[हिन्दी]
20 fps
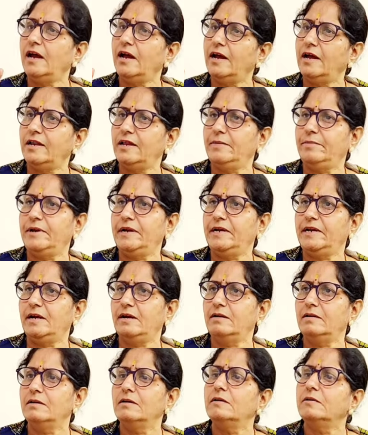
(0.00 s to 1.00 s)
अरे बेटा
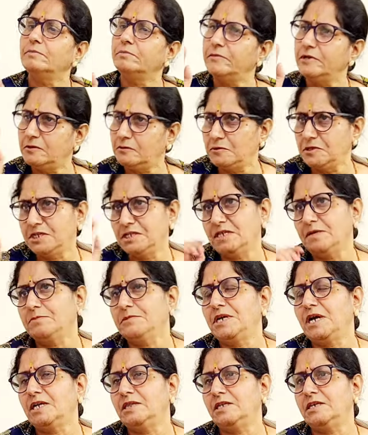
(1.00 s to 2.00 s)
मैं तुझे
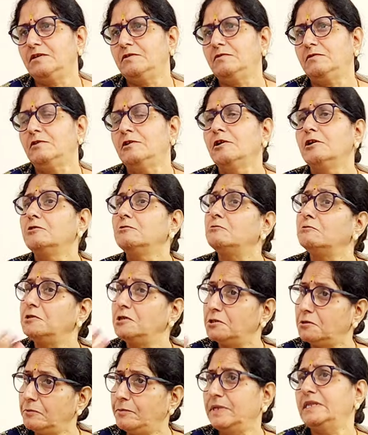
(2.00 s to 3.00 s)
समझाती हूँ तुझे
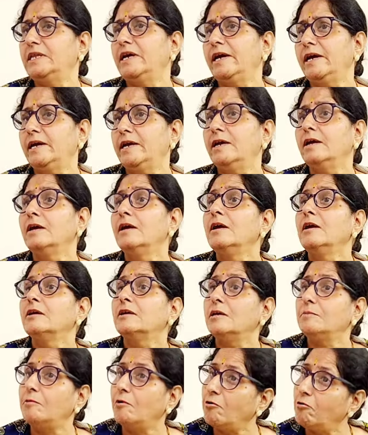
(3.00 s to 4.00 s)
तो पता है कि
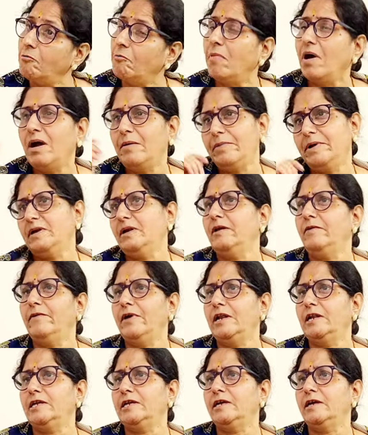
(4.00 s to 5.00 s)
बहू माँ बनने
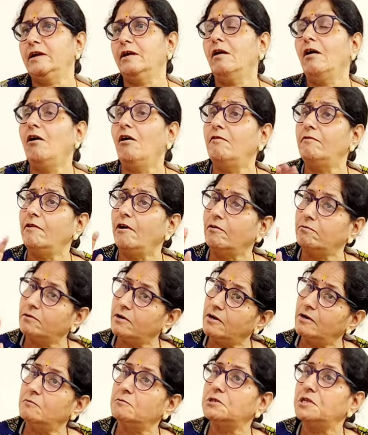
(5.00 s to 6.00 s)
वाली है और डॉक्टर
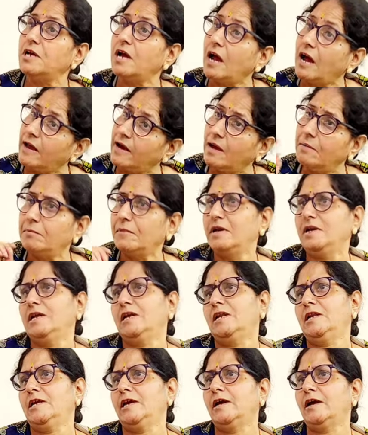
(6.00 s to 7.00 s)
ने उसे आराम करने
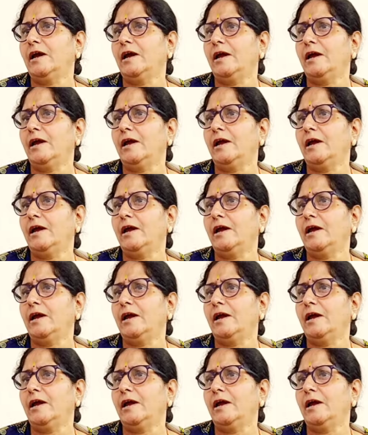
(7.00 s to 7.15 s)
के लिए कहा